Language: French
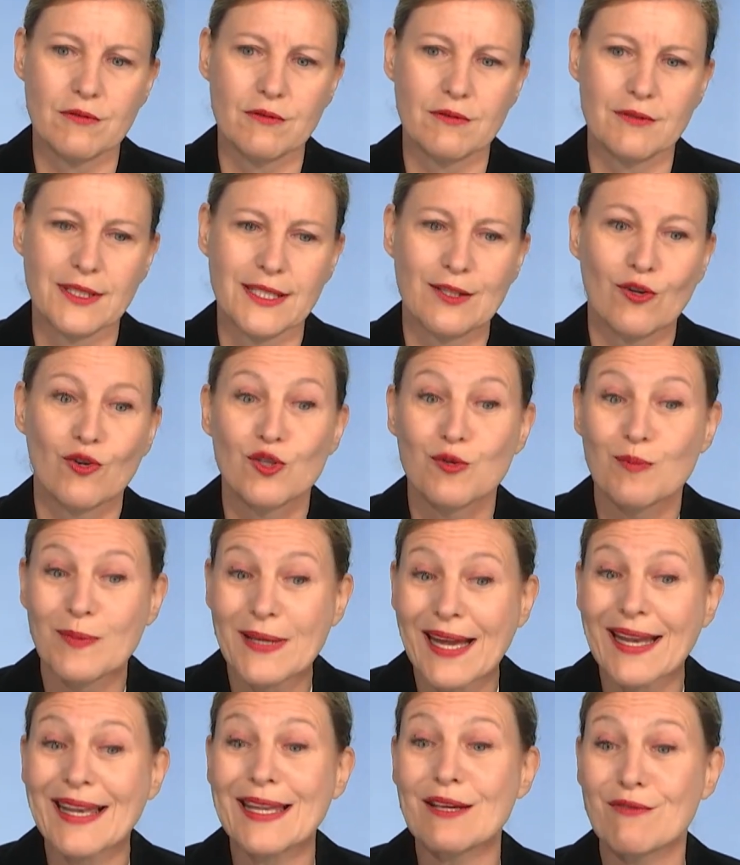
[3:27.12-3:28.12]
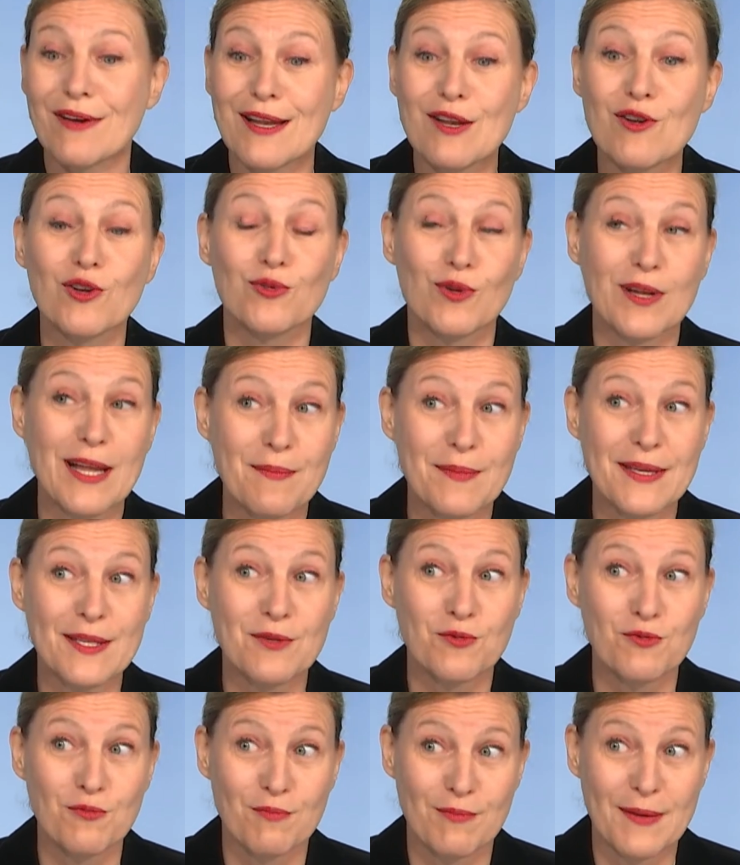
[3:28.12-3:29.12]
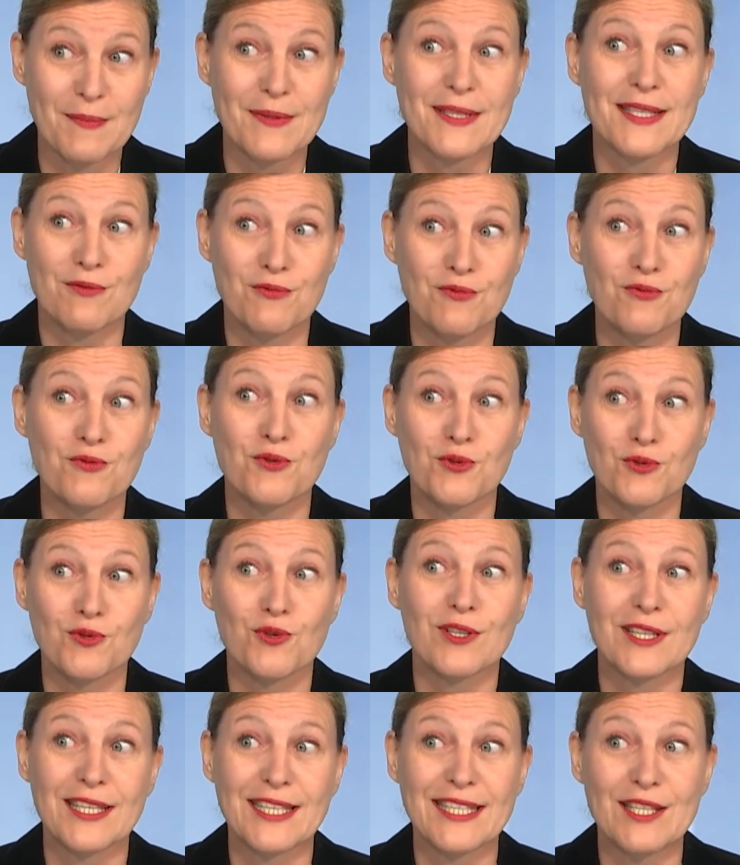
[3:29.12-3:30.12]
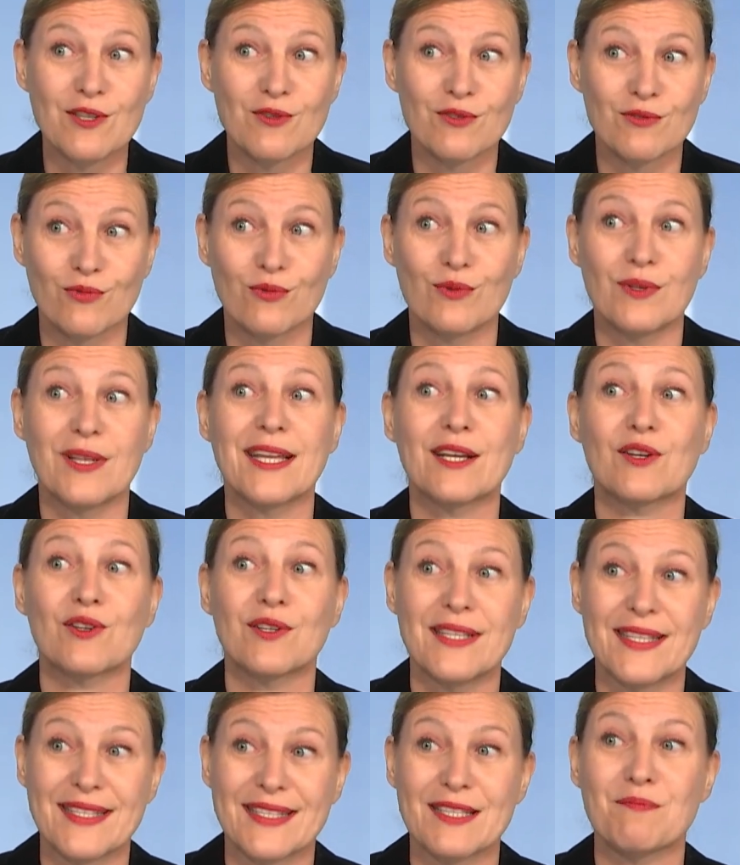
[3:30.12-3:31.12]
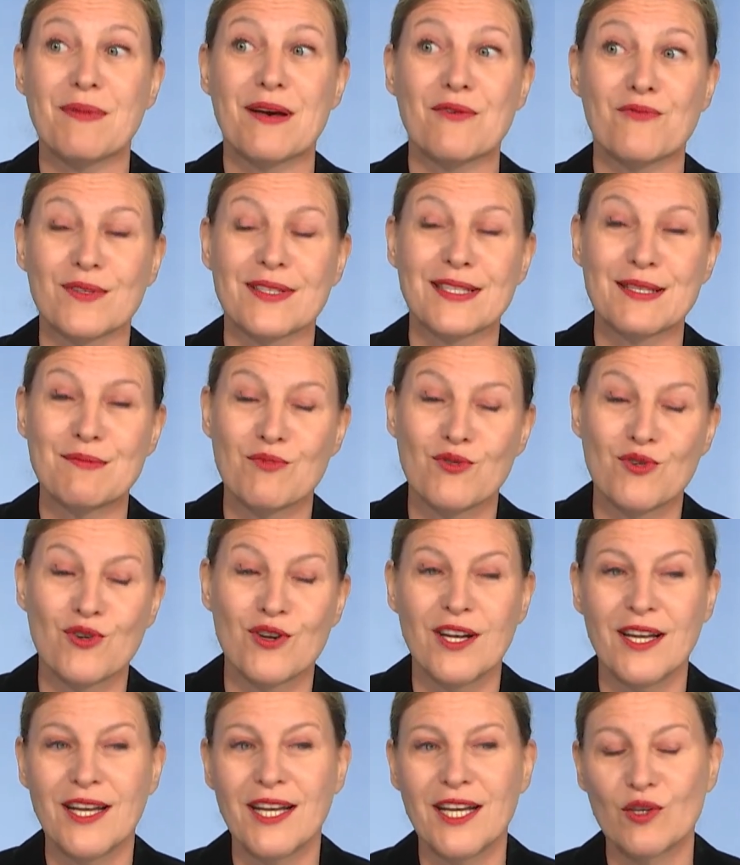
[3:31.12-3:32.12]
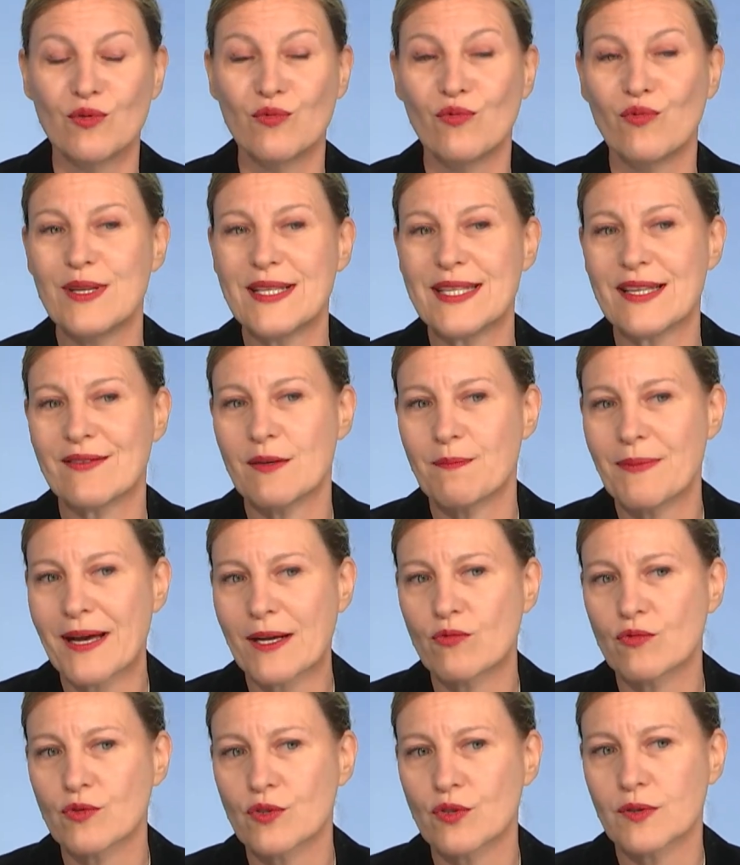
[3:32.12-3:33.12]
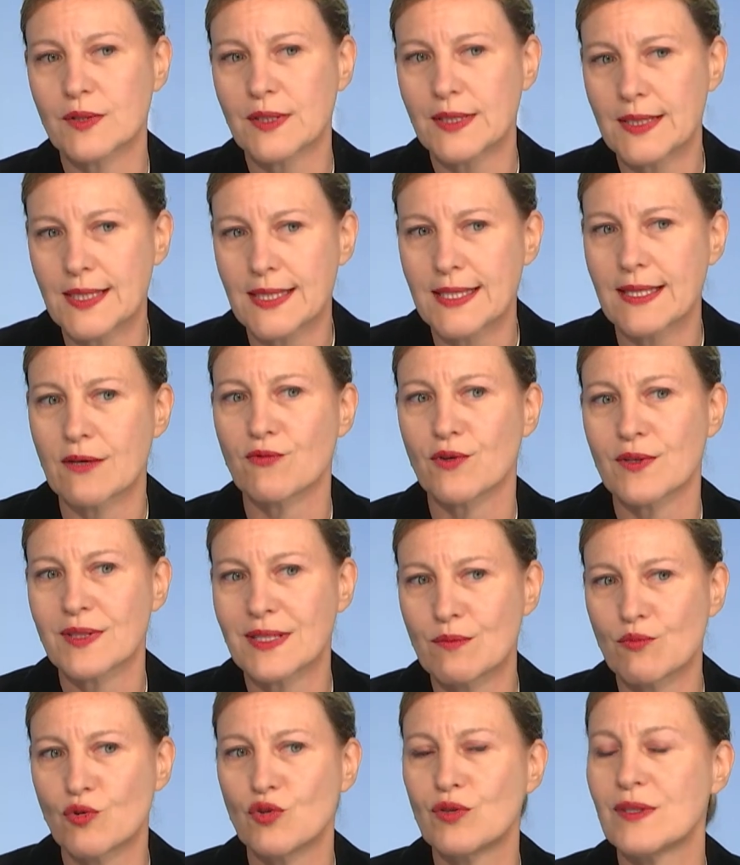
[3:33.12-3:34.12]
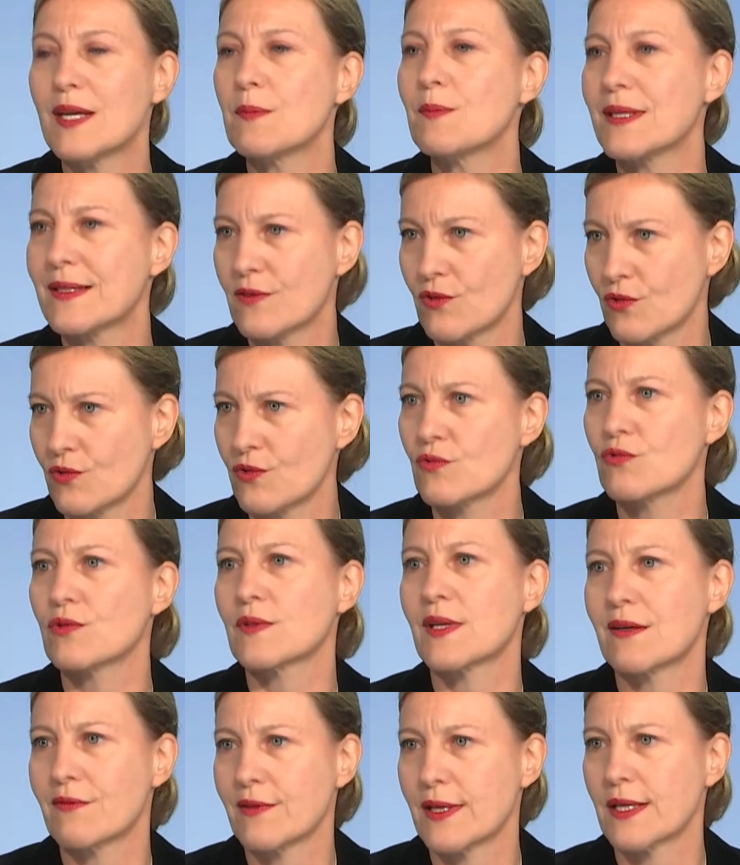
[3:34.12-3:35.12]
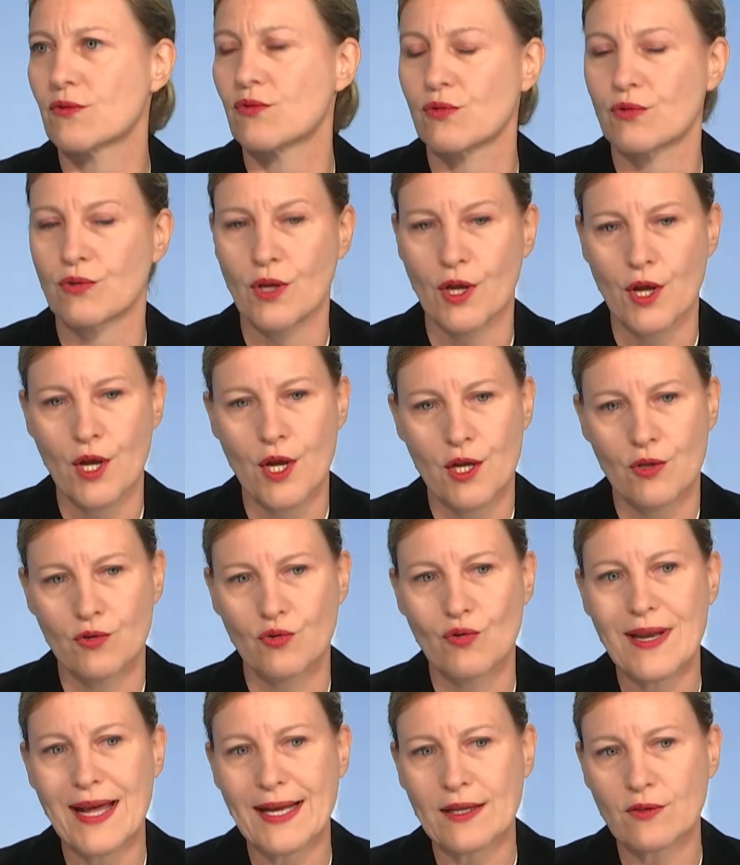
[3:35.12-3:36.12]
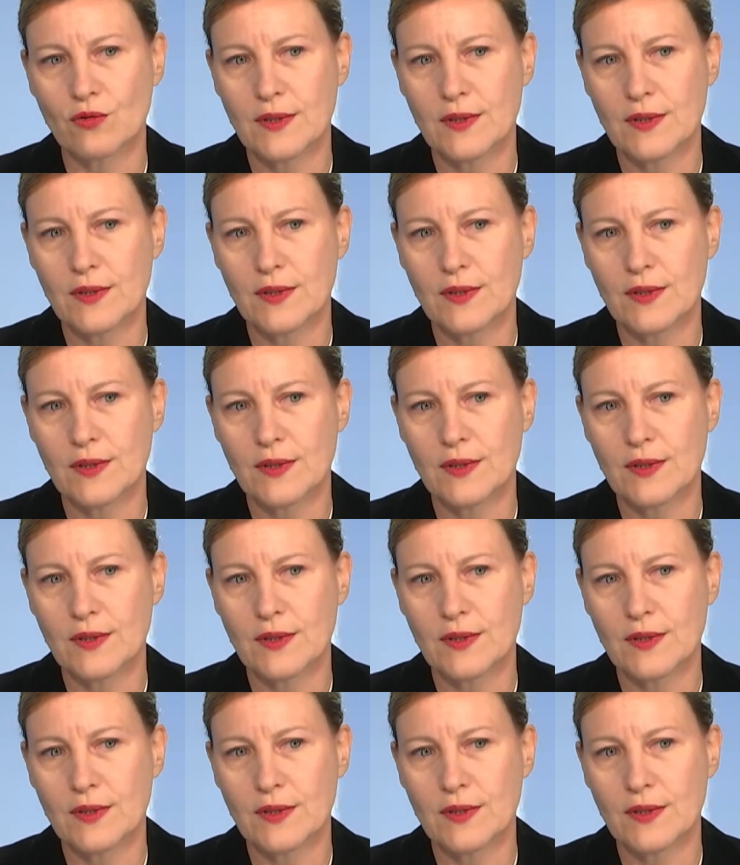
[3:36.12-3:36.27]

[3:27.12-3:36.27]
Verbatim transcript: qui, transpire les valeurs de la maison, même si vous, en tant que client, vous ne les connaissez pas forcément, vous ne les avez pas conscientisées, il y a forcément une appétence au travers de, de l'acte